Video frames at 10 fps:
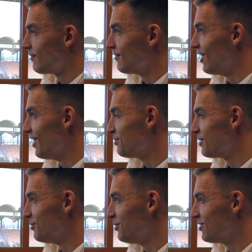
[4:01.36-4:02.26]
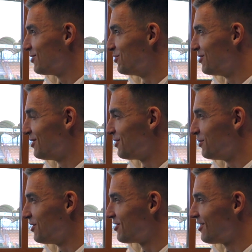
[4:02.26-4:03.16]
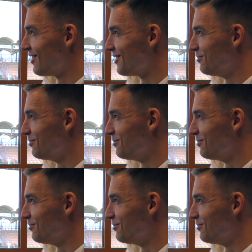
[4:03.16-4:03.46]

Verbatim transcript: Najlepszy moment w Górniku Łęczna?